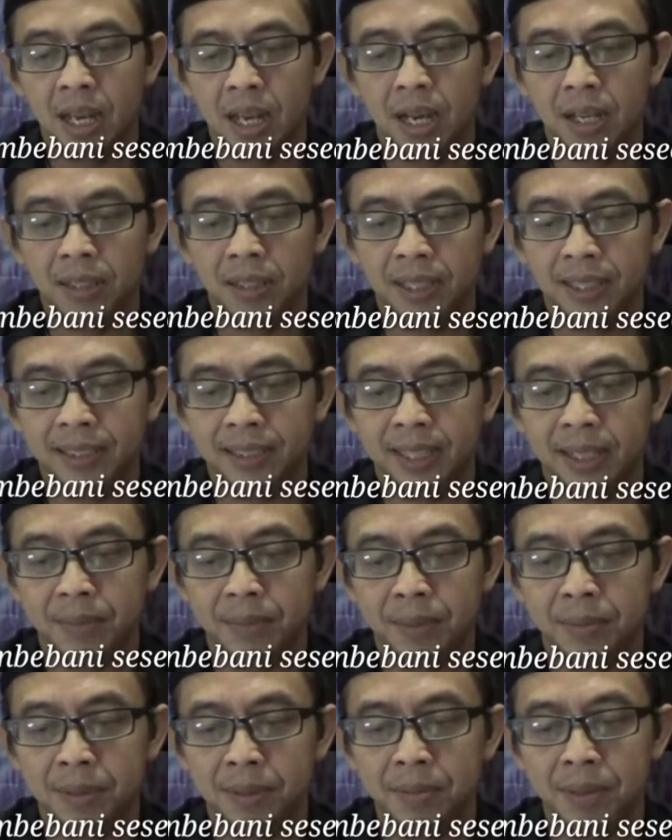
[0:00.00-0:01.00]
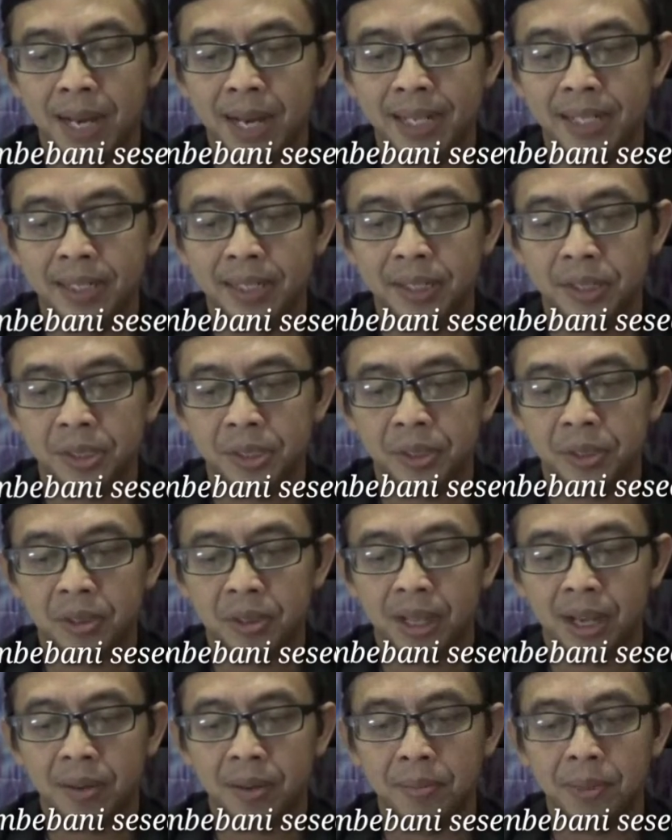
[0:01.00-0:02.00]
Allah tidak membebani
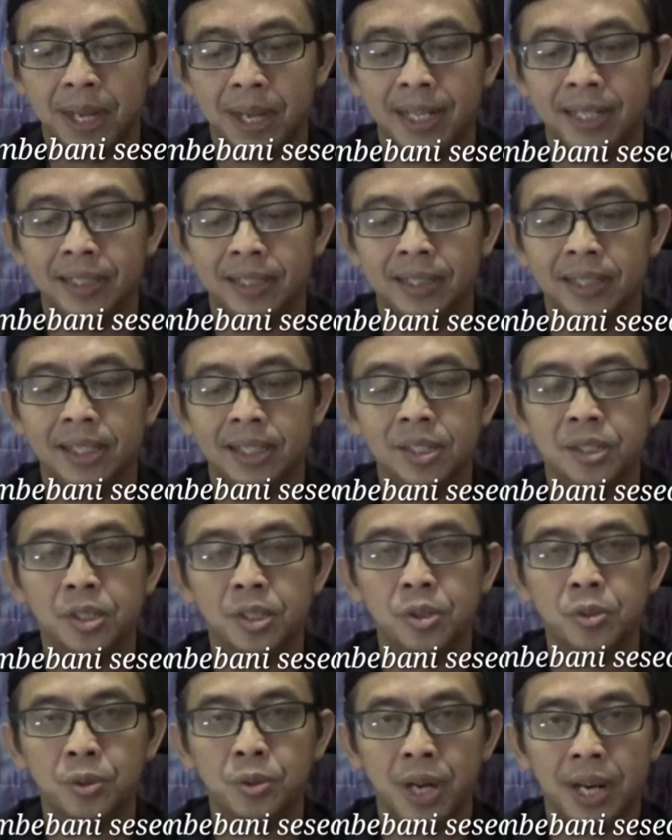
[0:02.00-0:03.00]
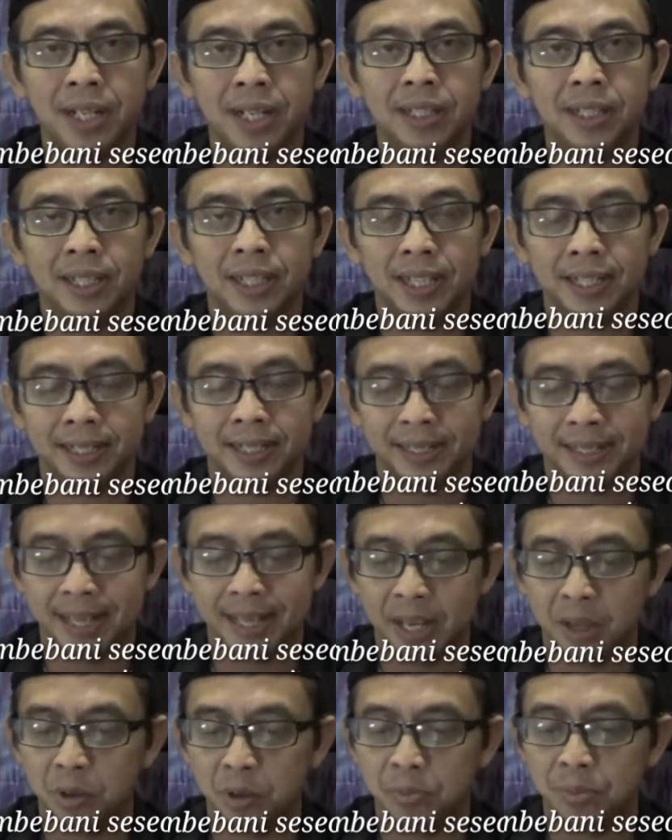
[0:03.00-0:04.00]
seseorang melainkan sesuai dengan
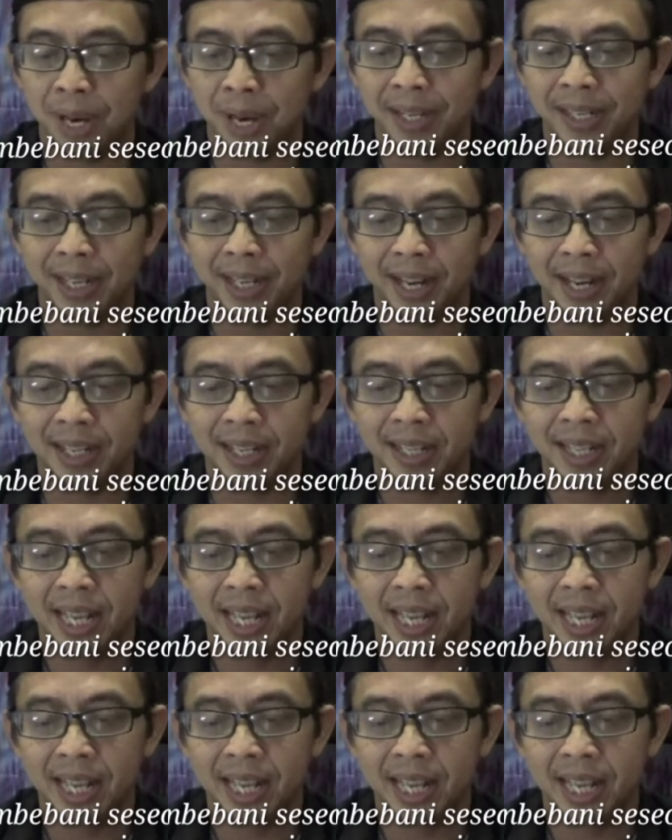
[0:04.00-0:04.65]
kesanggupannya.